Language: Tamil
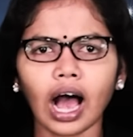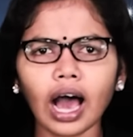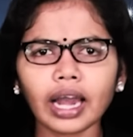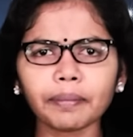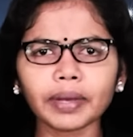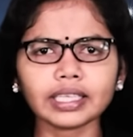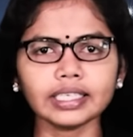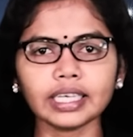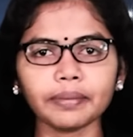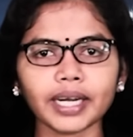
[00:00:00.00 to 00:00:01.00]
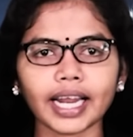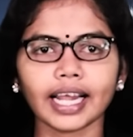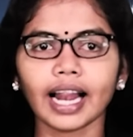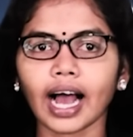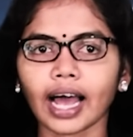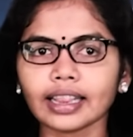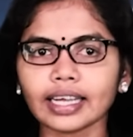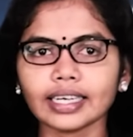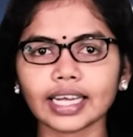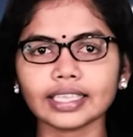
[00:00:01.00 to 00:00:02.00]
ஆரம்ப திட்டமிடலில்
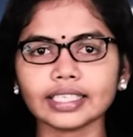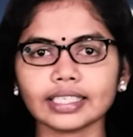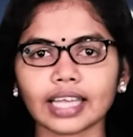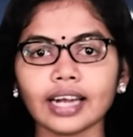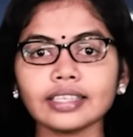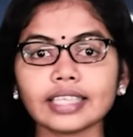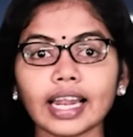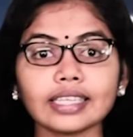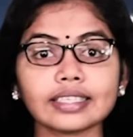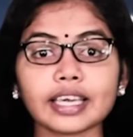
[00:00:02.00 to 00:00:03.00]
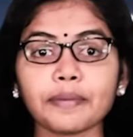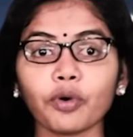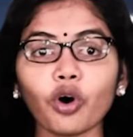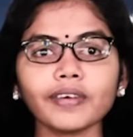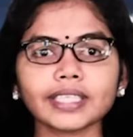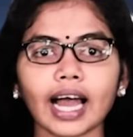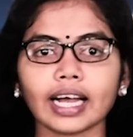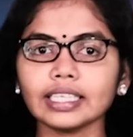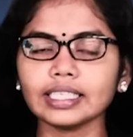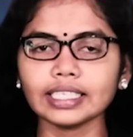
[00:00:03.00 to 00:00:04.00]
அந்த இடத்துக்கு தான் செலன்ஸ்கி
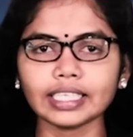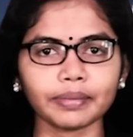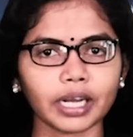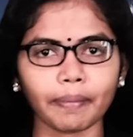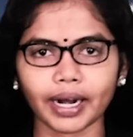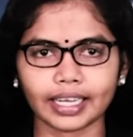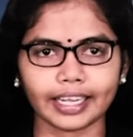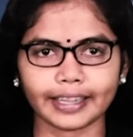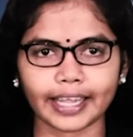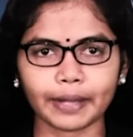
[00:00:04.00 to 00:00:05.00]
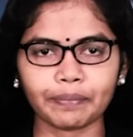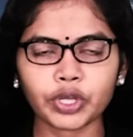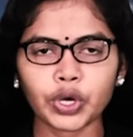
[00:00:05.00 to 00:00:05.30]
போவதாக திட்டமிடப்பட்டிருந்தது